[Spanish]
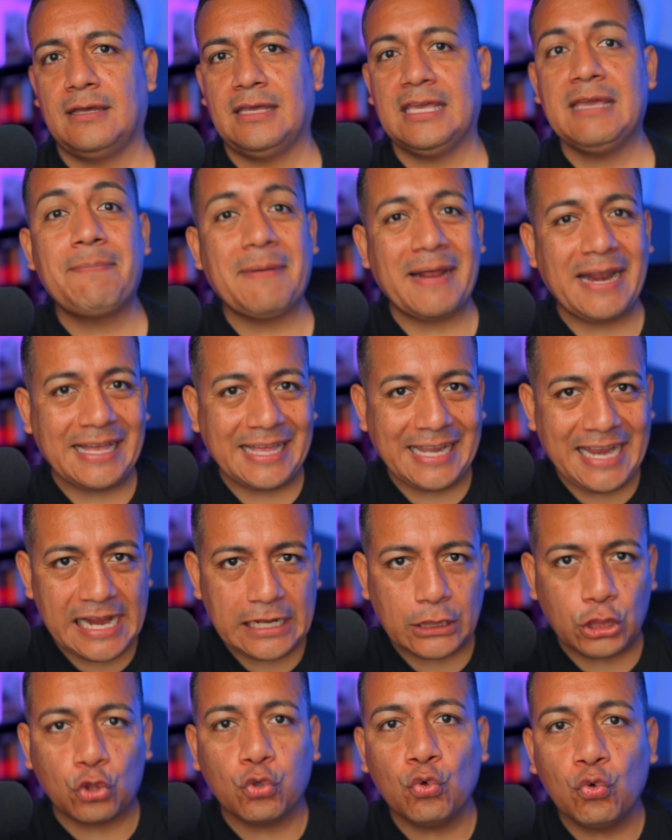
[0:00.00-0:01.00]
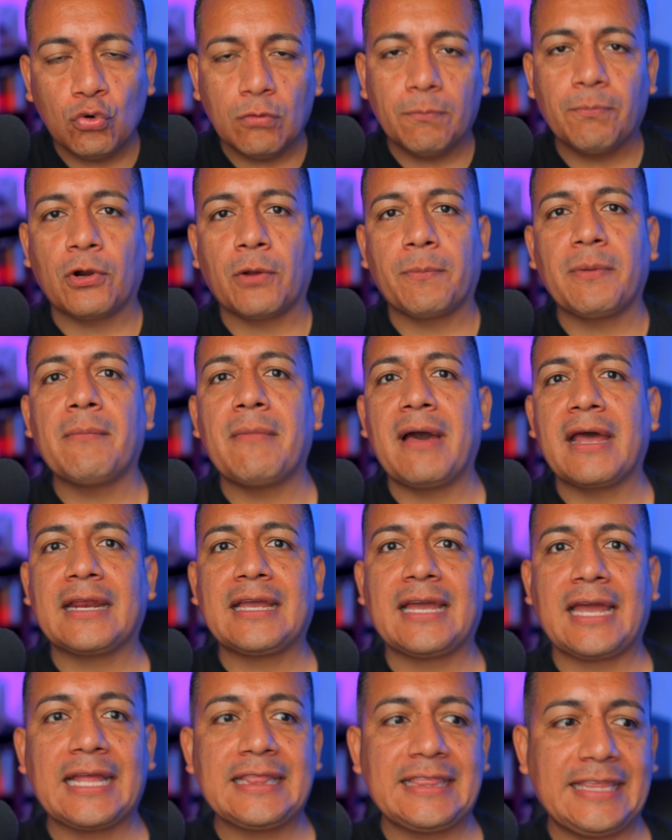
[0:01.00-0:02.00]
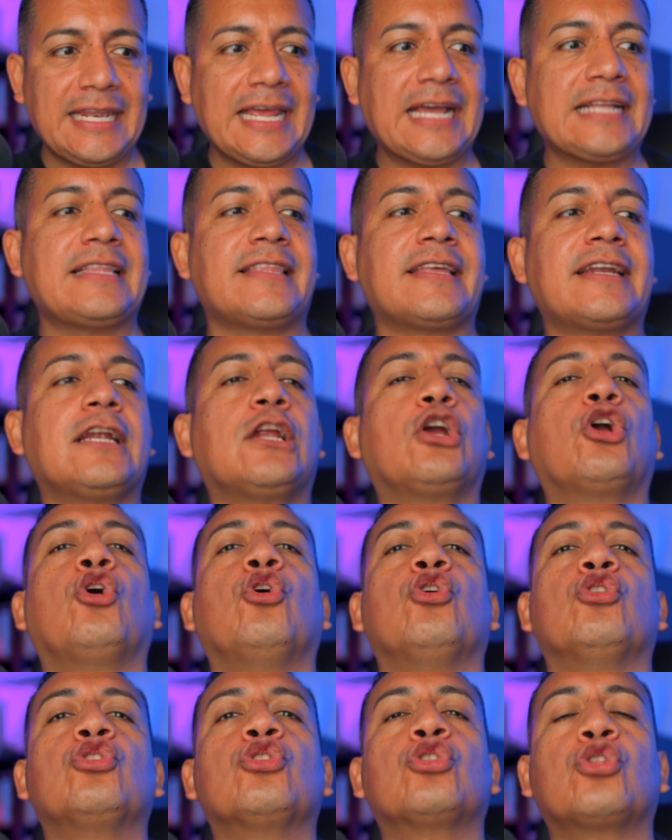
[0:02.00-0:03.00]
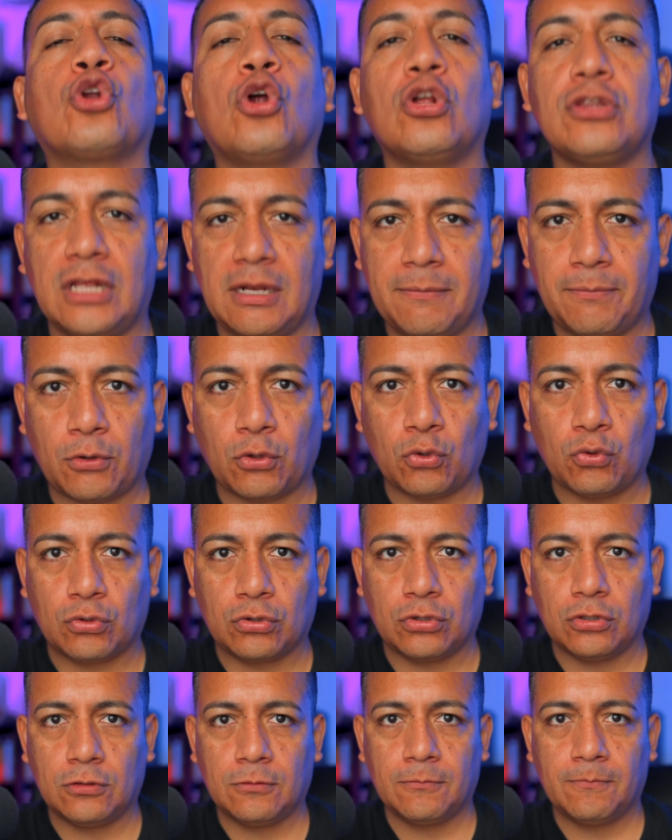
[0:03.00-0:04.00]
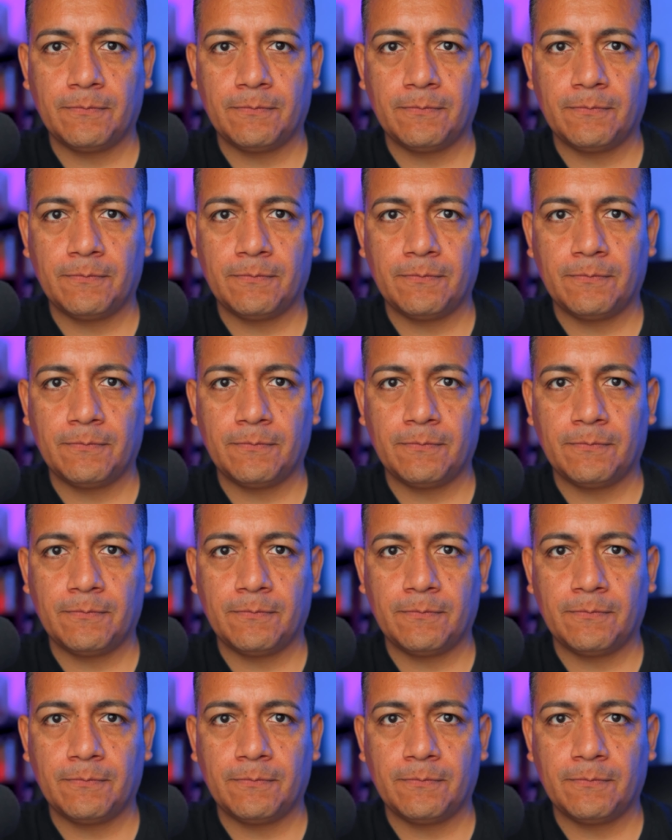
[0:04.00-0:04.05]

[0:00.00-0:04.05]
Y para crear tu propia marca tienes que tener el control del producto.